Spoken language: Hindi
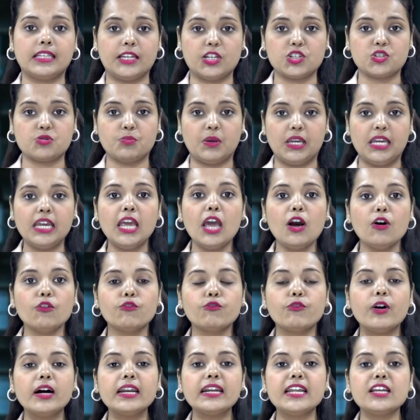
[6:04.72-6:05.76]
देश में
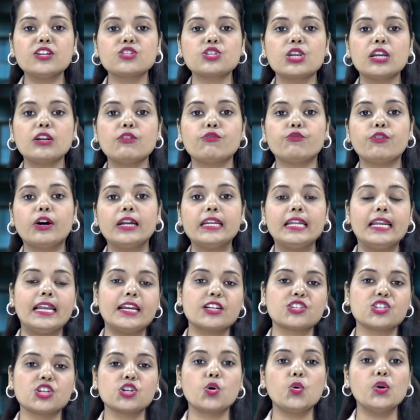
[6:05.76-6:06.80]
वन नेशन वन
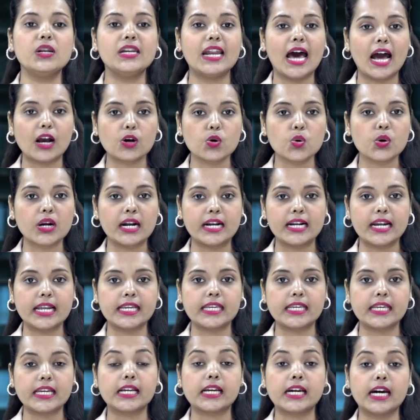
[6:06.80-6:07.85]
इलेक्शन को लागू करने
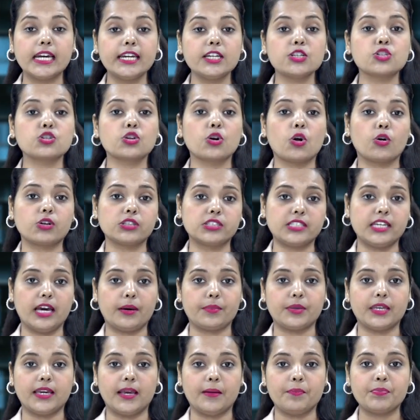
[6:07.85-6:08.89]
की कई चुनौतियां
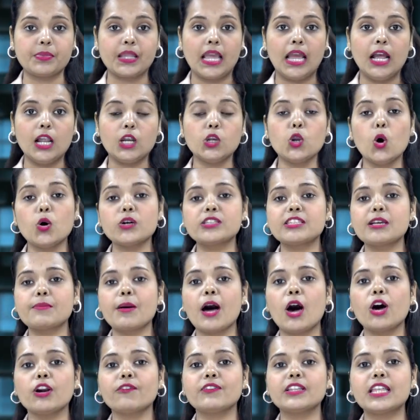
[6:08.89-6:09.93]
भी हैं
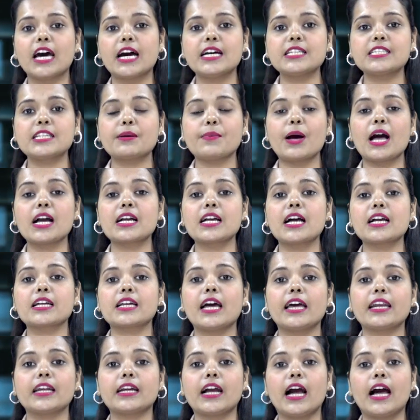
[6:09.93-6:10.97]
लोकसभा और विधानसभा का
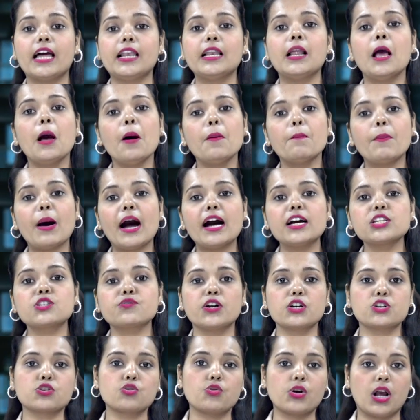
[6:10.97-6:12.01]
कार्यकाल पांच
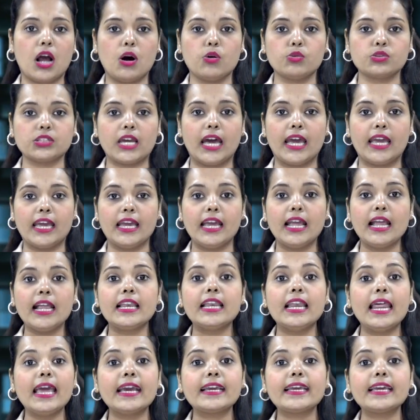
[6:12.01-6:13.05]
वर्षों का होता है
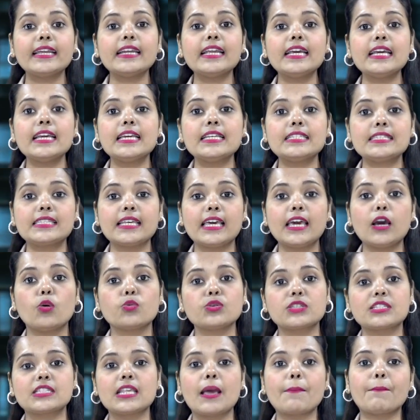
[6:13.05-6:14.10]
लेकिन इसे
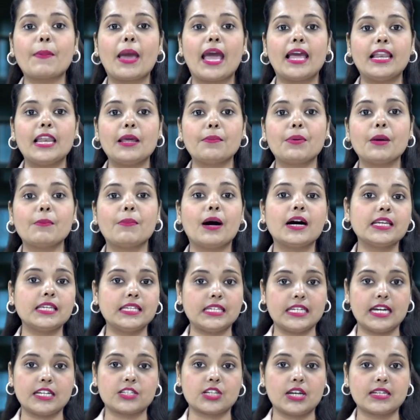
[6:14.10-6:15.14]
उससे पहले भी भंग
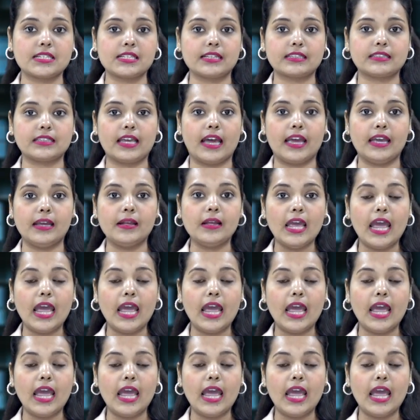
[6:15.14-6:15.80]
किया जा सकता है